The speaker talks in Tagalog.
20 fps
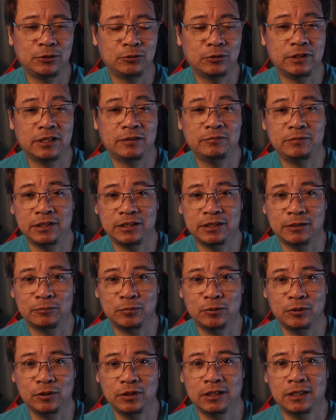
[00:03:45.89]
into the media
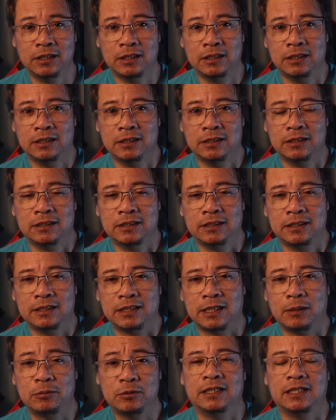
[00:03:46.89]
pool
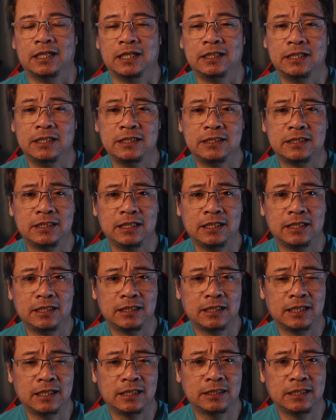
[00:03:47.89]
tapos, and then
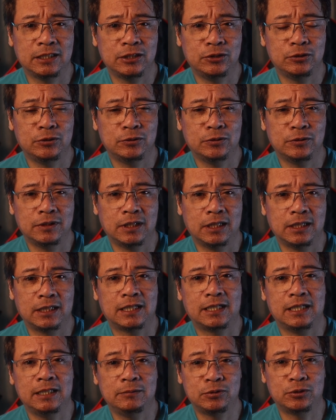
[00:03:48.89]
sync natin yung uh,
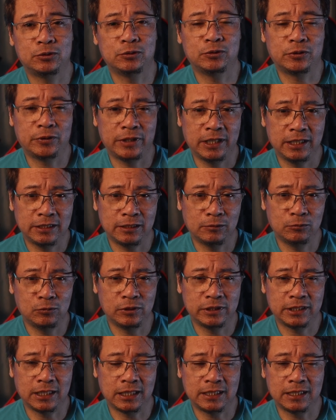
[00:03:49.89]
clips to create a
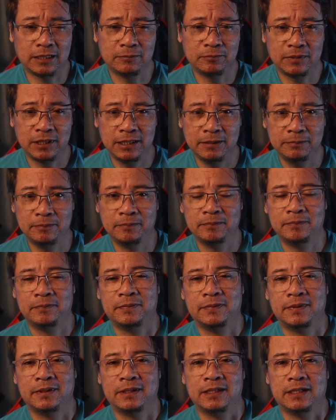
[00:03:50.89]
multicam clip.
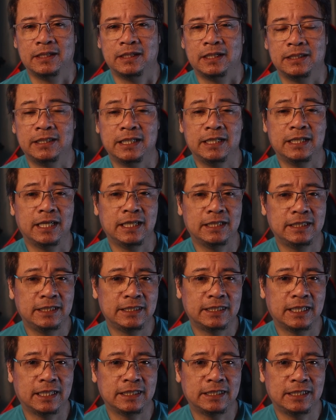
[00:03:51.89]
And then
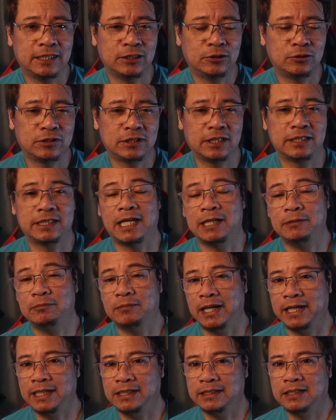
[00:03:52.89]
edit natin ito sa
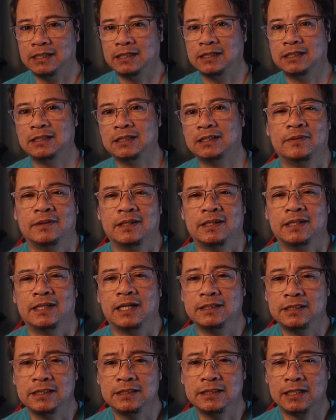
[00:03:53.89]
timeline.
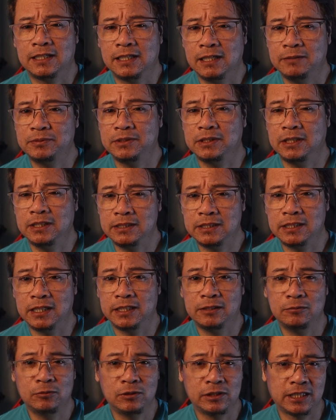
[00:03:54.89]
Adjust the clips
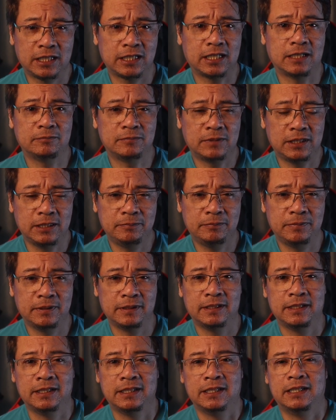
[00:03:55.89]
inside the multicam clip.
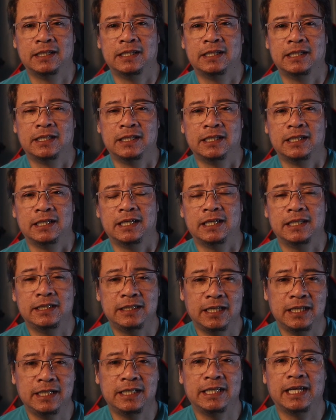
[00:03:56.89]

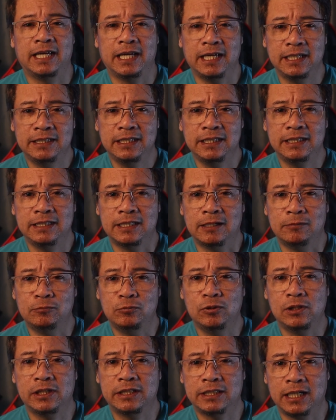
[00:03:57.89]
And then edit the
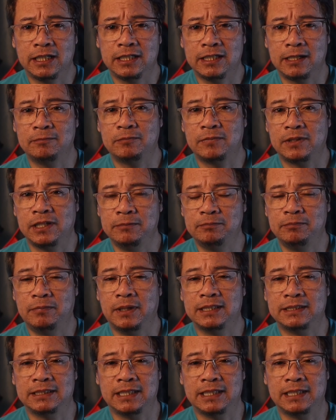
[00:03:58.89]
multicam clip by